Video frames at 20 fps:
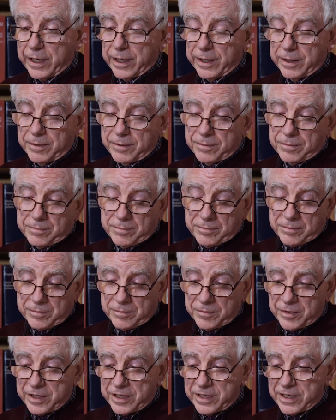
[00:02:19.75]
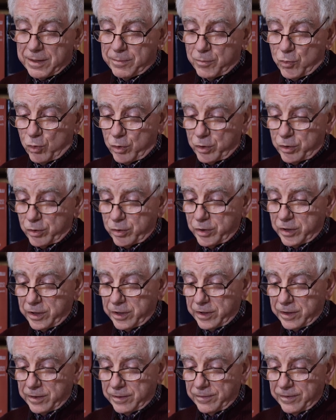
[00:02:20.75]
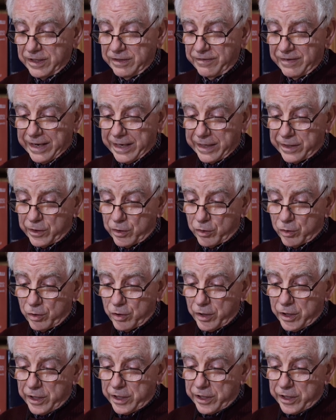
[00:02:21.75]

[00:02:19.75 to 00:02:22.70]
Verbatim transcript: che sa molto di, di vecchio,